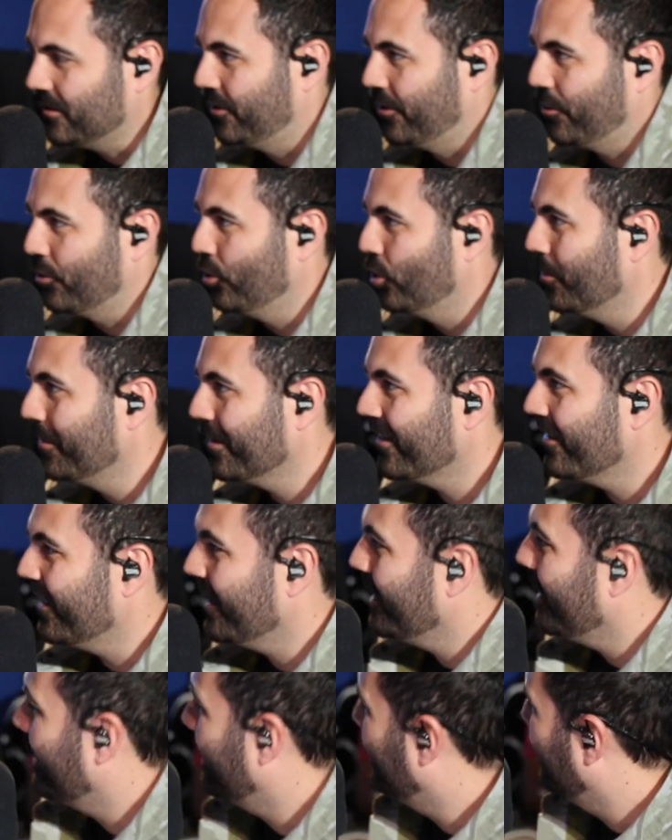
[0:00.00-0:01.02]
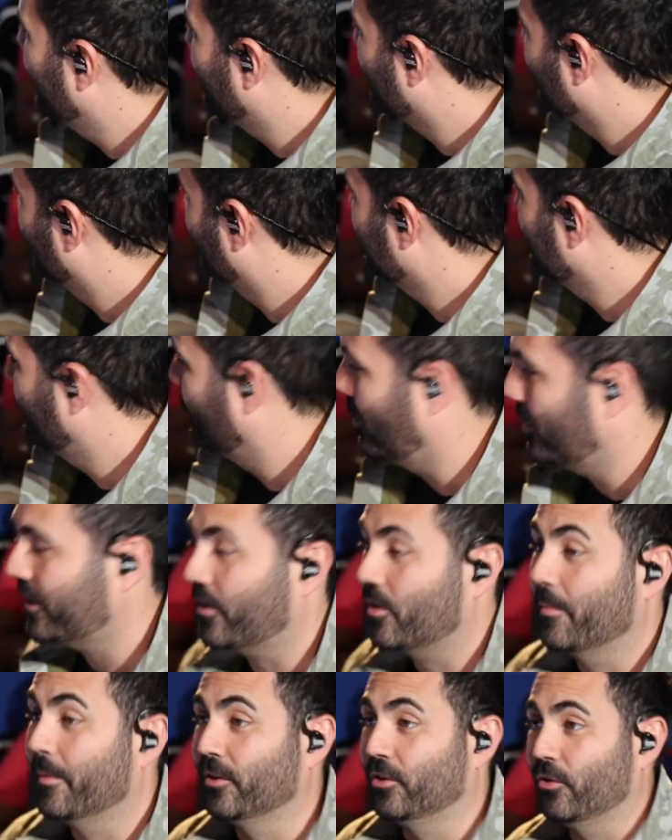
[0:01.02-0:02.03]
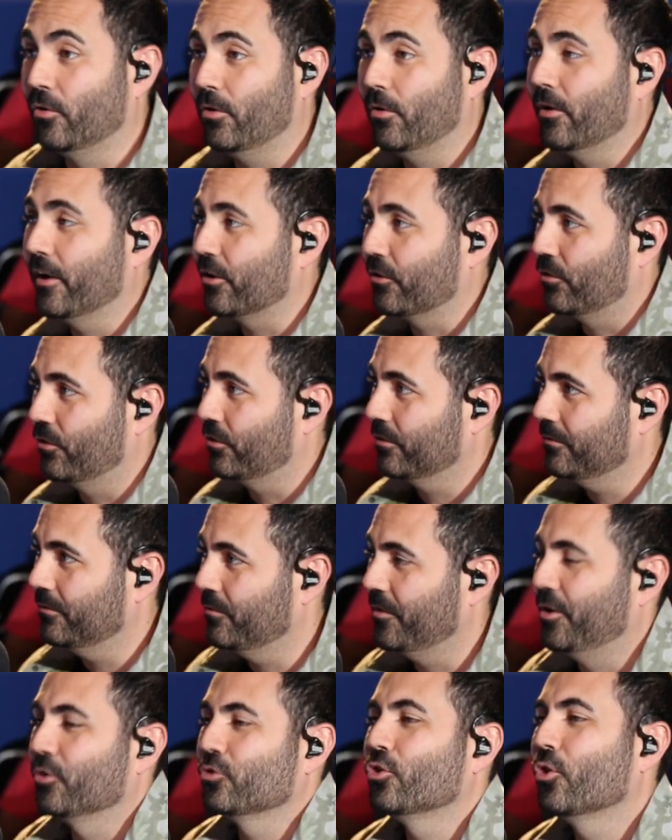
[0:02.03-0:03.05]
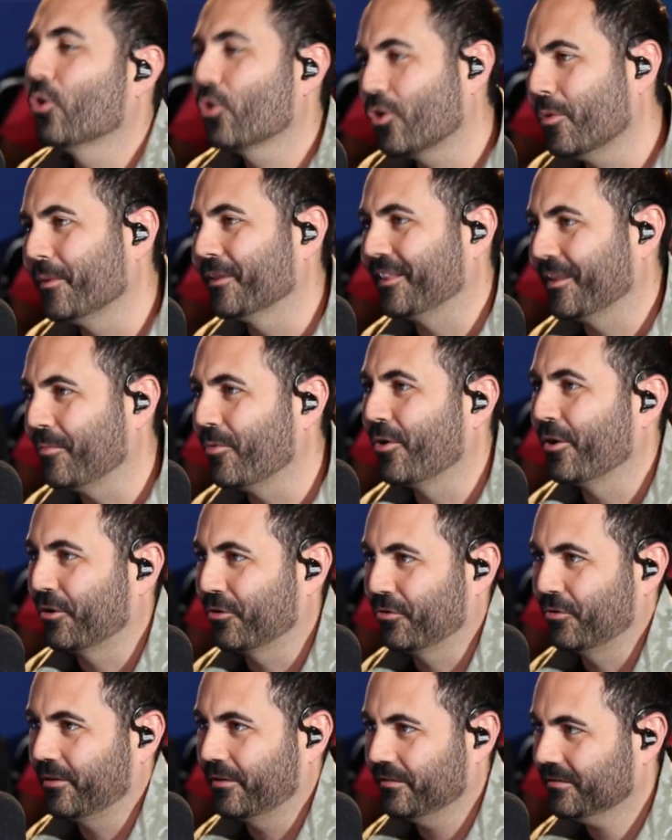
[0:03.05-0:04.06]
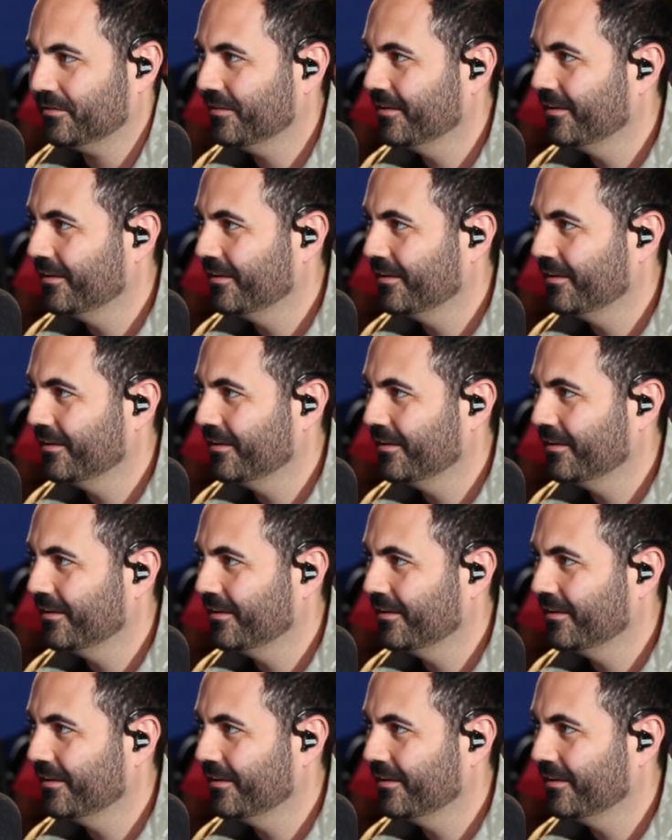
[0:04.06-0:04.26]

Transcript: Llegó el hombre de el error, no que cometió un error. Bueno, todos cometemos errores.